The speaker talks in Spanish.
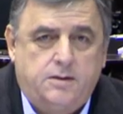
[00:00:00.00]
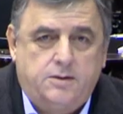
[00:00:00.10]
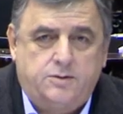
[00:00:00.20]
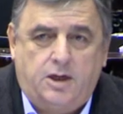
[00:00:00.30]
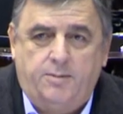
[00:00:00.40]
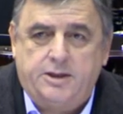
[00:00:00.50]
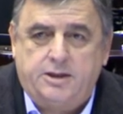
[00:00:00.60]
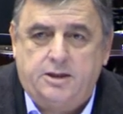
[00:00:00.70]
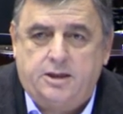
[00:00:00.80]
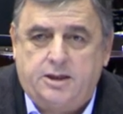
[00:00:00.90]

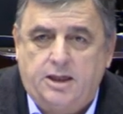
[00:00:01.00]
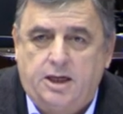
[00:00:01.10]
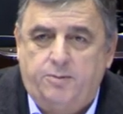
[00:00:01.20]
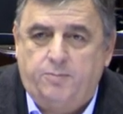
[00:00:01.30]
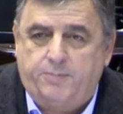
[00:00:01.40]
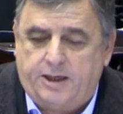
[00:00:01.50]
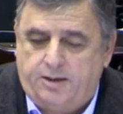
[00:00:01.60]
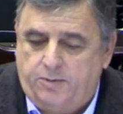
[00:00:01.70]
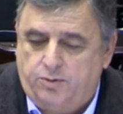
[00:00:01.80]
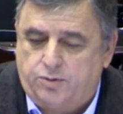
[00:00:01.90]
solamente detenerme un par
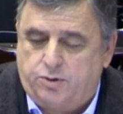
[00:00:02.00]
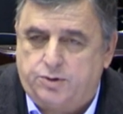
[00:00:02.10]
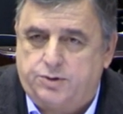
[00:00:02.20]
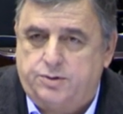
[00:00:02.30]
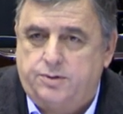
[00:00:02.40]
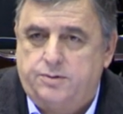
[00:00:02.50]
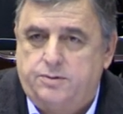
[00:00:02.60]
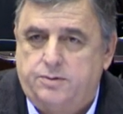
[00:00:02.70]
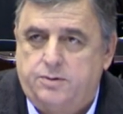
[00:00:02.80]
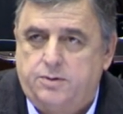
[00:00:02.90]
de minutos,
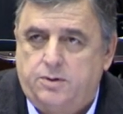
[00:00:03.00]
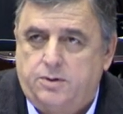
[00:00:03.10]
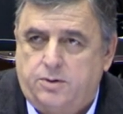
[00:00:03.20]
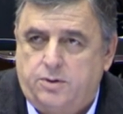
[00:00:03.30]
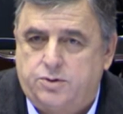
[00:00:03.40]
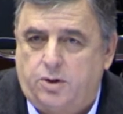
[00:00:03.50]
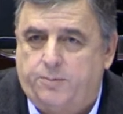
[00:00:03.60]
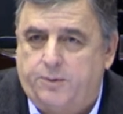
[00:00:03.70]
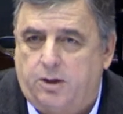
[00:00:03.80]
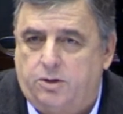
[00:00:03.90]
no solo
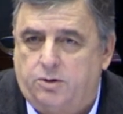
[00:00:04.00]
por el